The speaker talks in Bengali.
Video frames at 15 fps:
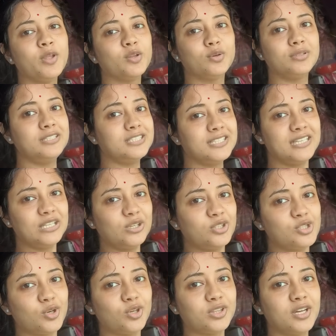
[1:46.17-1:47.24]
তো নিজেদের তো
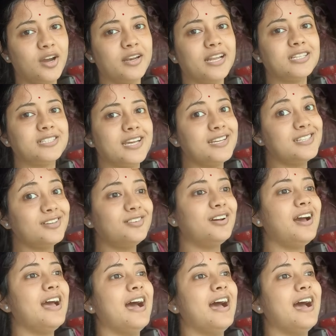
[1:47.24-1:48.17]
কিছু করতে হয় না সেই জন্য